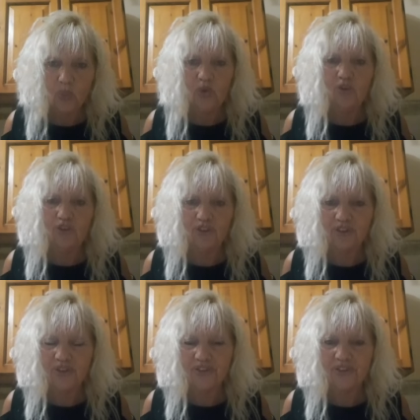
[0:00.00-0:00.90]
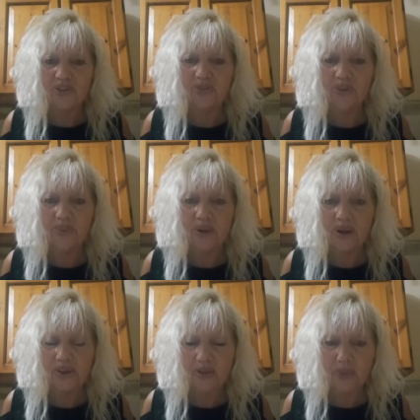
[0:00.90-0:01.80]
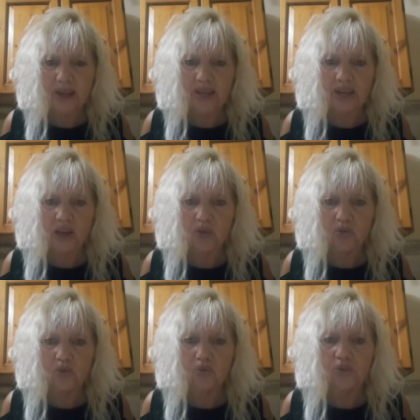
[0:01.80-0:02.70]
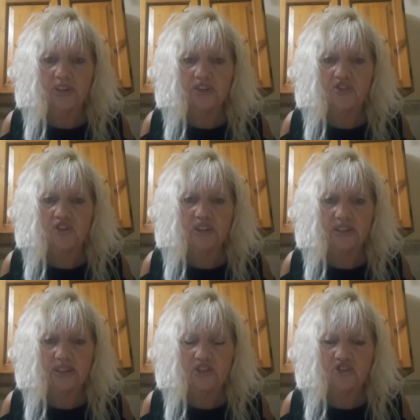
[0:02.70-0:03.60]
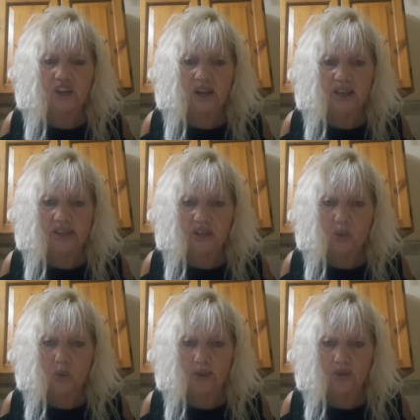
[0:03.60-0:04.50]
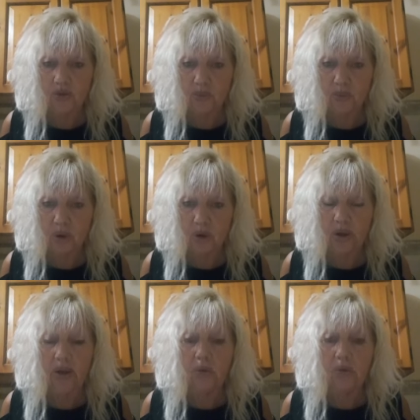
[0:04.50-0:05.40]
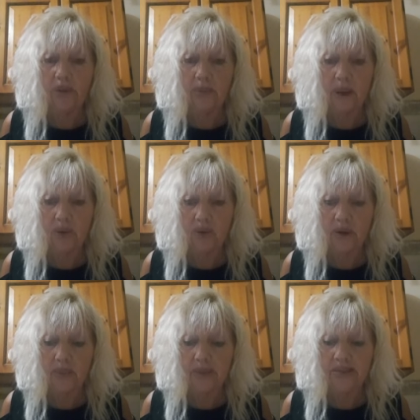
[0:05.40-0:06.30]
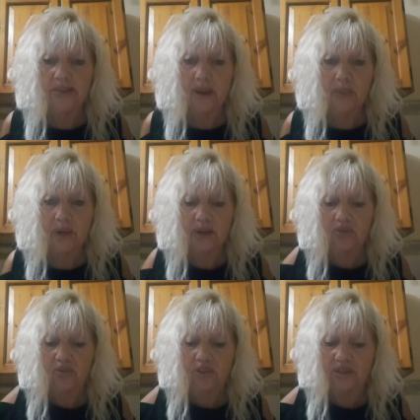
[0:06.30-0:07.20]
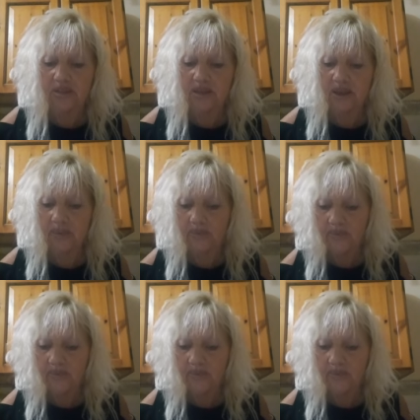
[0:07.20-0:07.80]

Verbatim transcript: Buongiorno, sono Fabiola Romani, la conduttrice del TGLT4 blog. Ultima ora, passiamo alle notizie.